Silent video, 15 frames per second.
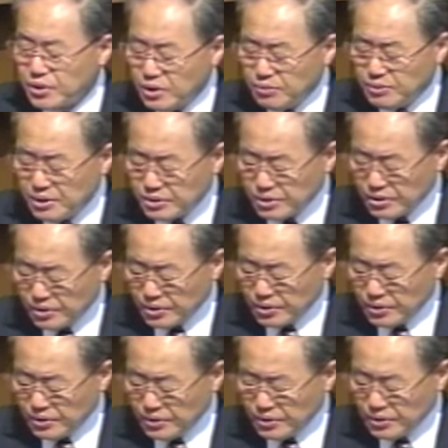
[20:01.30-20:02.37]

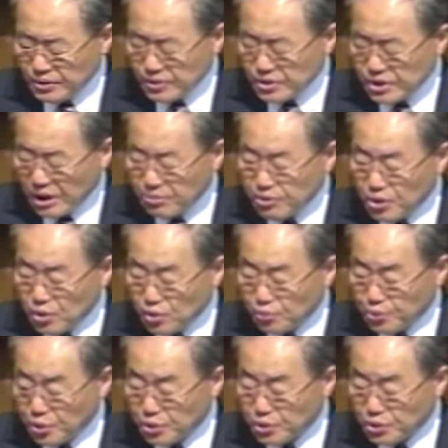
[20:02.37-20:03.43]
그러면서도 자비로운
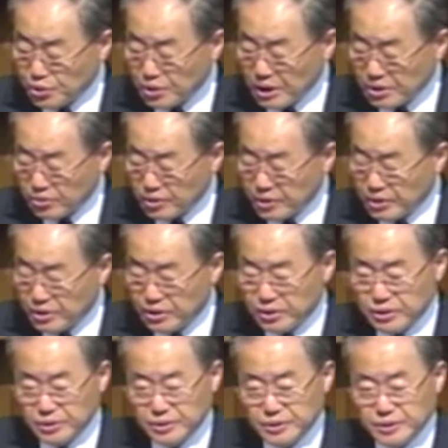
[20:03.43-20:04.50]
표정을 하고
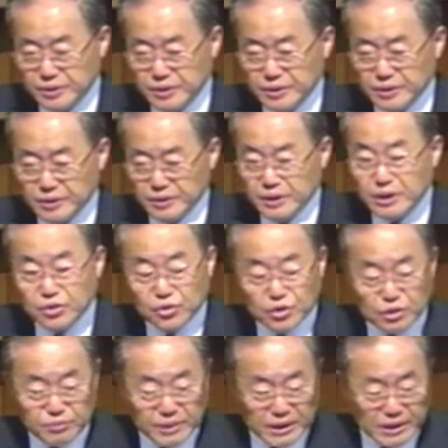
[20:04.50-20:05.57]
있는
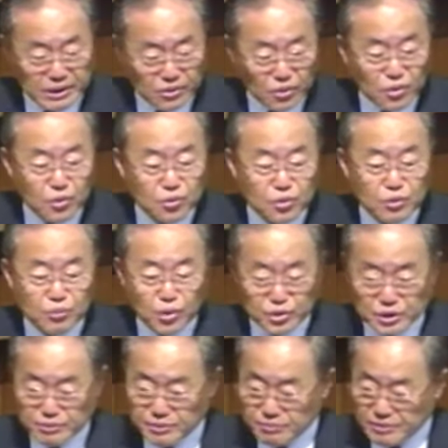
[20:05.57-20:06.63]
예수님의 얼굴
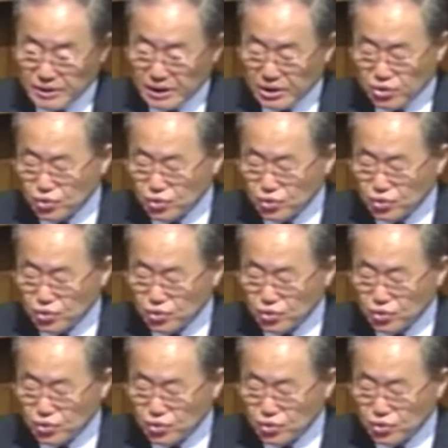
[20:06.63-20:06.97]
모습입니다.